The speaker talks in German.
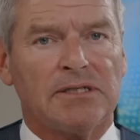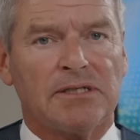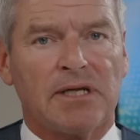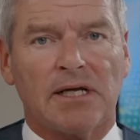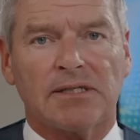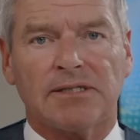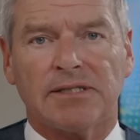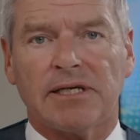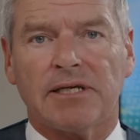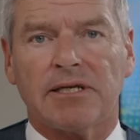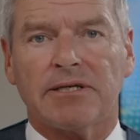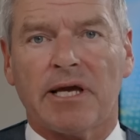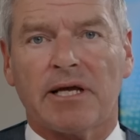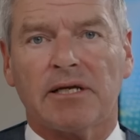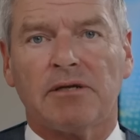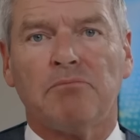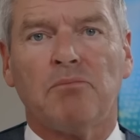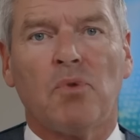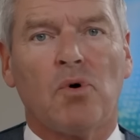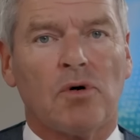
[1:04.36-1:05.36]
tatsächlich
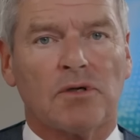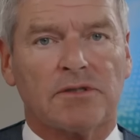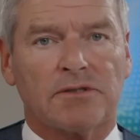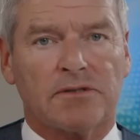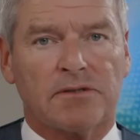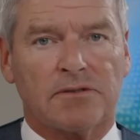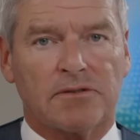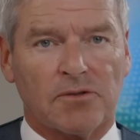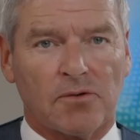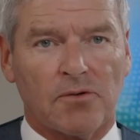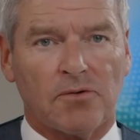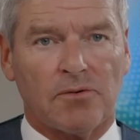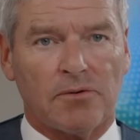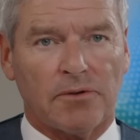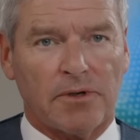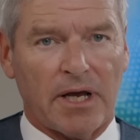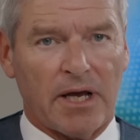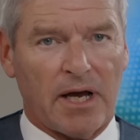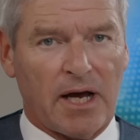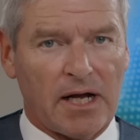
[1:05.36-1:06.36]
eine
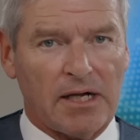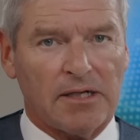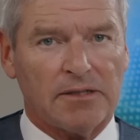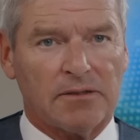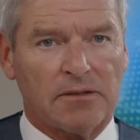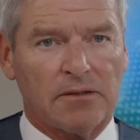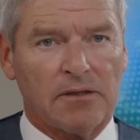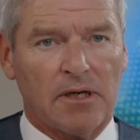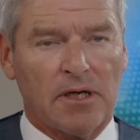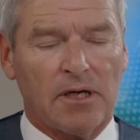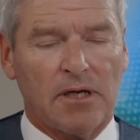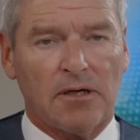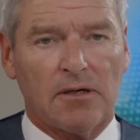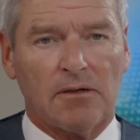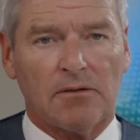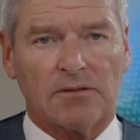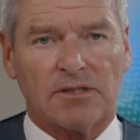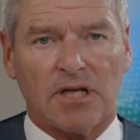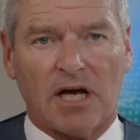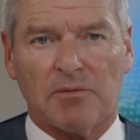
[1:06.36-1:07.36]
Morddrohung erhalten
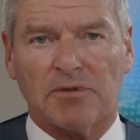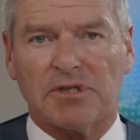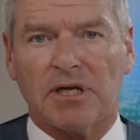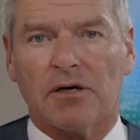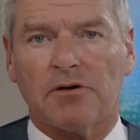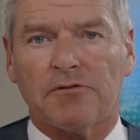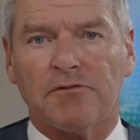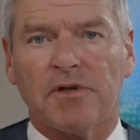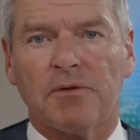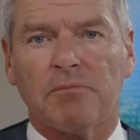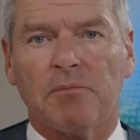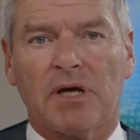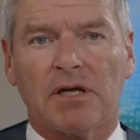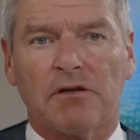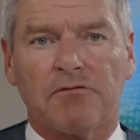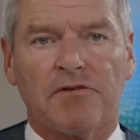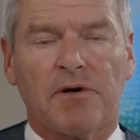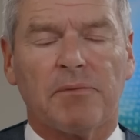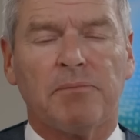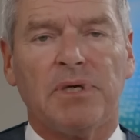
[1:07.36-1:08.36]
und habe daraufhin meine
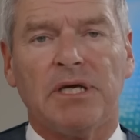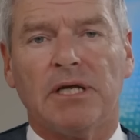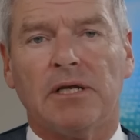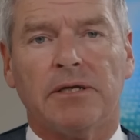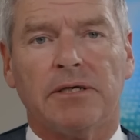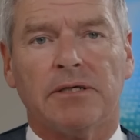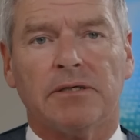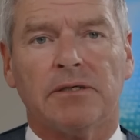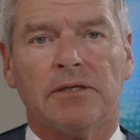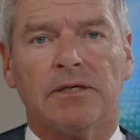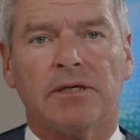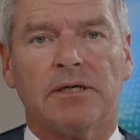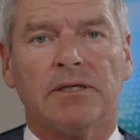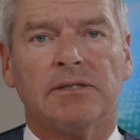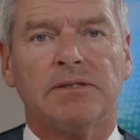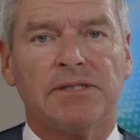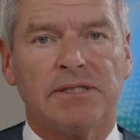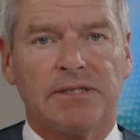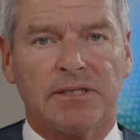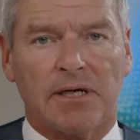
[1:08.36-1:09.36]
Familie
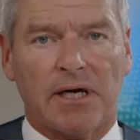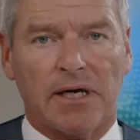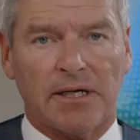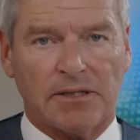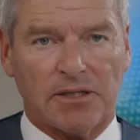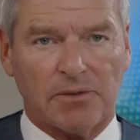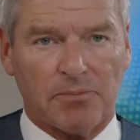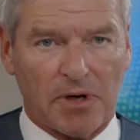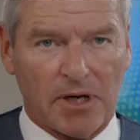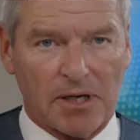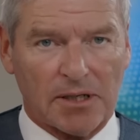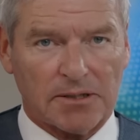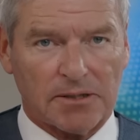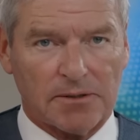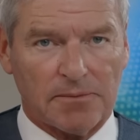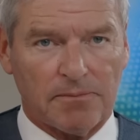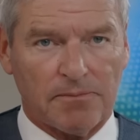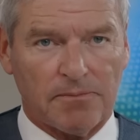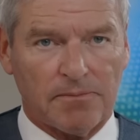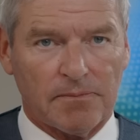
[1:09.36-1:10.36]
in Sicherheit gebracht.
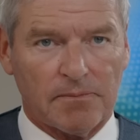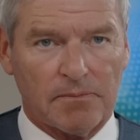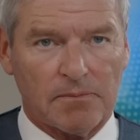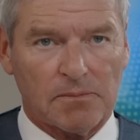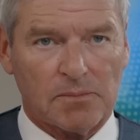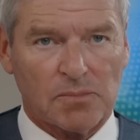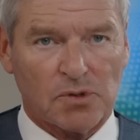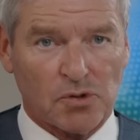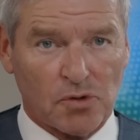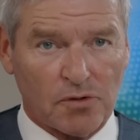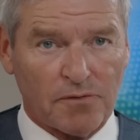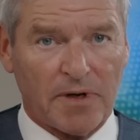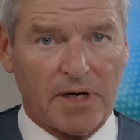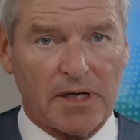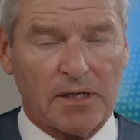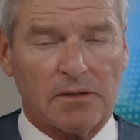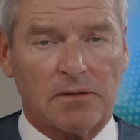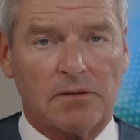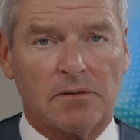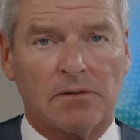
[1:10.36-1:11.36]

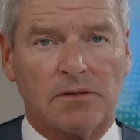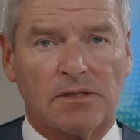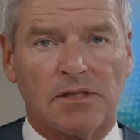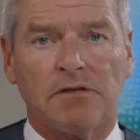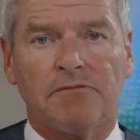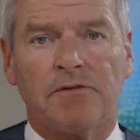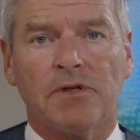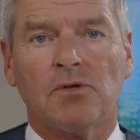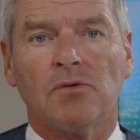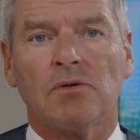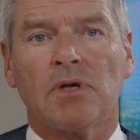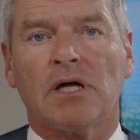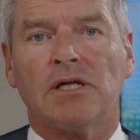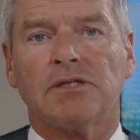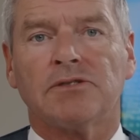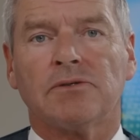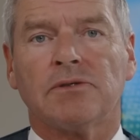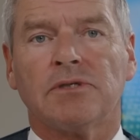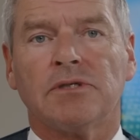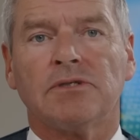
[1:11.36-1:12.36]
Soweit sind wir nun
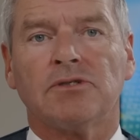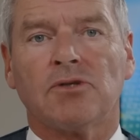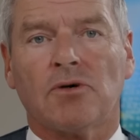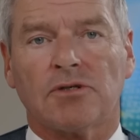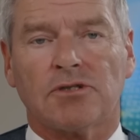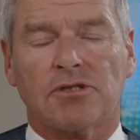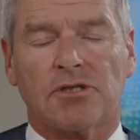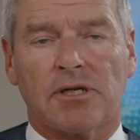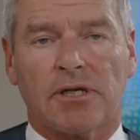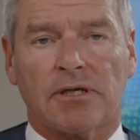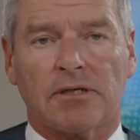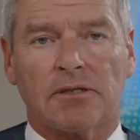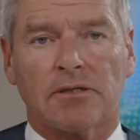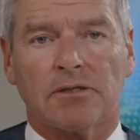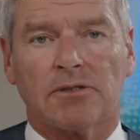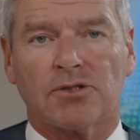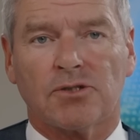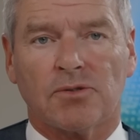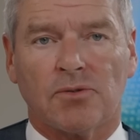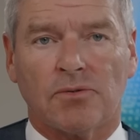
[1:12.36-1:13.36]
also in Deutschland
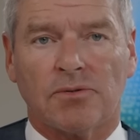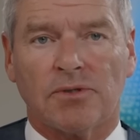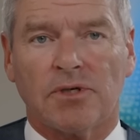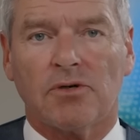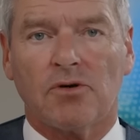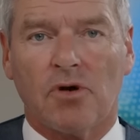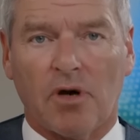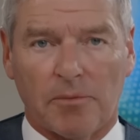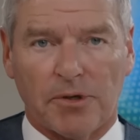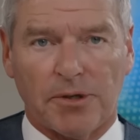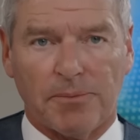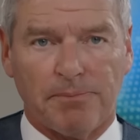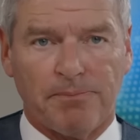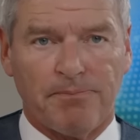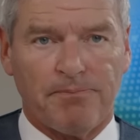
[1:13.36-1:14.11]
schon gekommen.